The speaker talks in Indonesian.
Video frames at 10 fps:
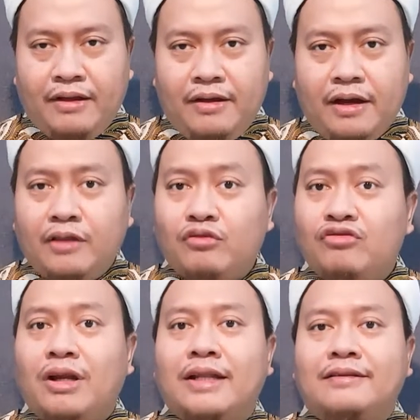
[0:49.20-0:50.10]
yaitu
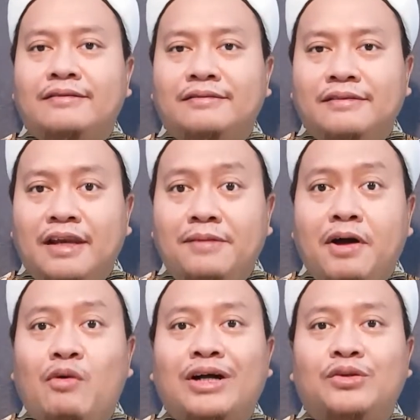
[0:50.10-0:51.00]
sholat
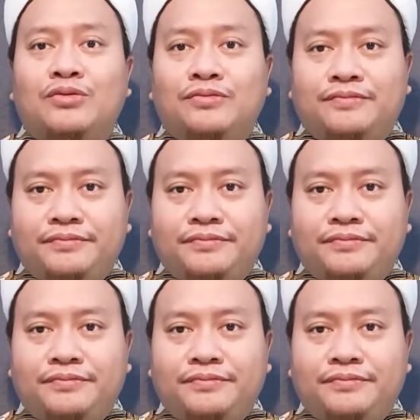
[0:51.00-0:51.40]
lima waktu.